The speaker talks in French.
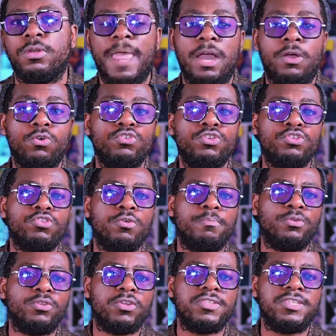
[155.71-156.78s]
À cause de son
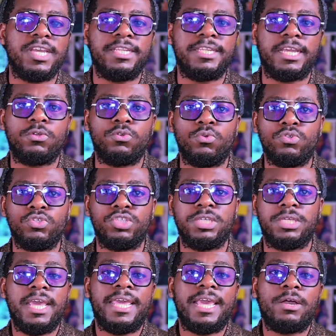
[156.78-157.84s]
potentiel
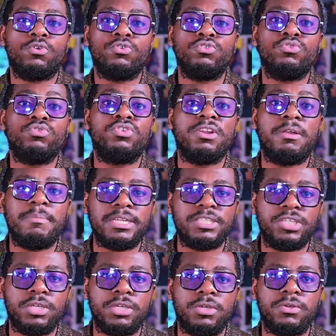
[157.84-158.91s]
technologique et à cause du grand
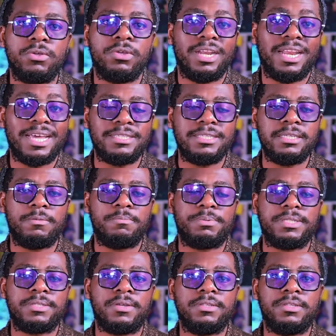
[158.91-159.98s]
marché que l'Asie
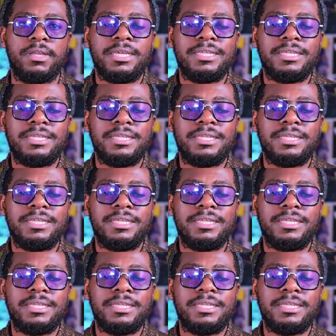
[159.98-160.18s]
représente,